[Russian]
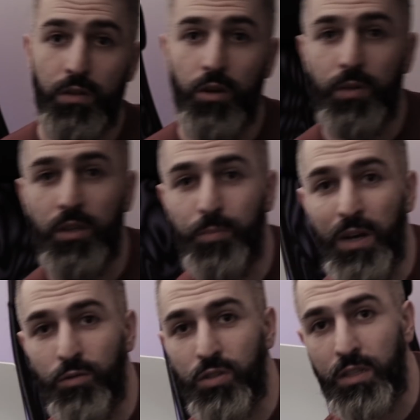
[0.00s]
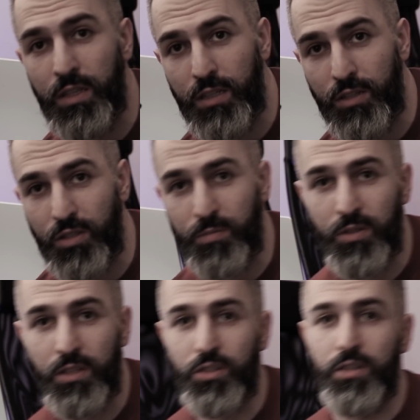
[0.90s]
Не, у меня не пауза, а нет, я сейчас
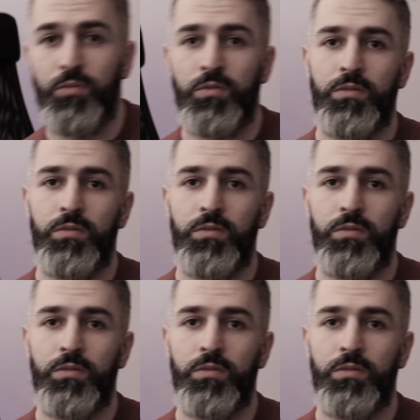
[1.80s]
продолжаю.